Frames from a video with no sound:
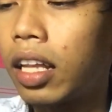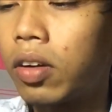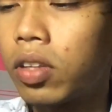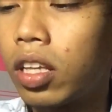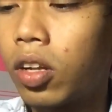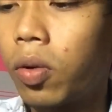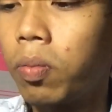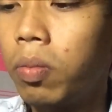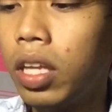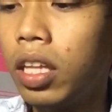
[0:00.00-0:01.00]
tawag dito,
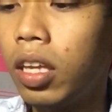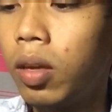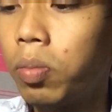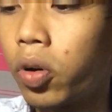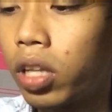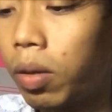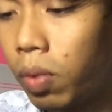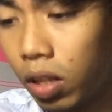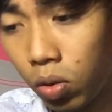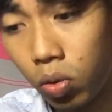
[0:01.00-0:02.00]
mini
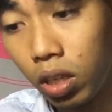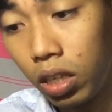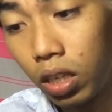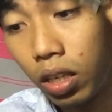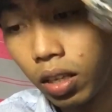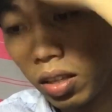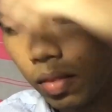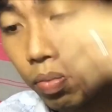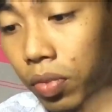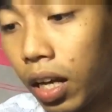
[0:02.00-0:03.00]
4WD
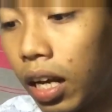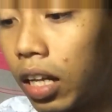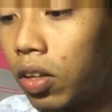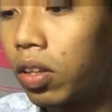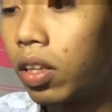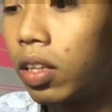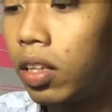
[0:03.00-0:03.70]
ng ganon.